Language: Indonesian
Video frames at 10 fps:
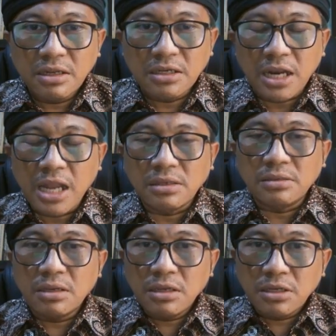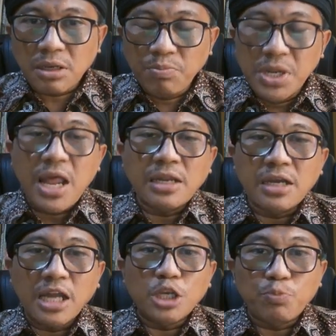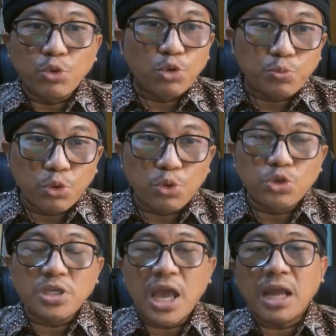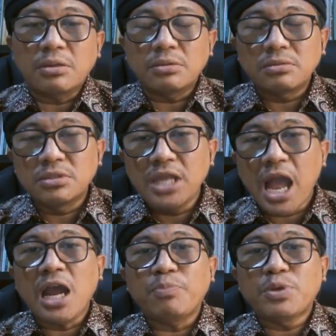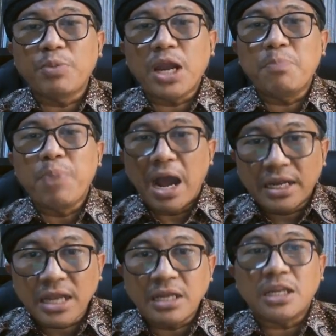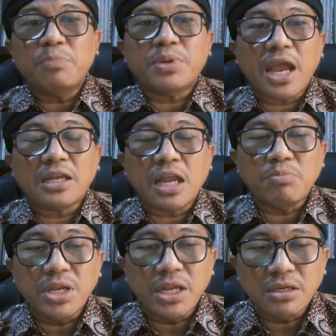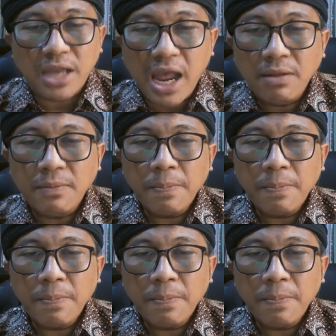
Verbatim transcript: dengan sembilan garis putus-putus yang dia anggap sebagai bagian dari perairan milik dia,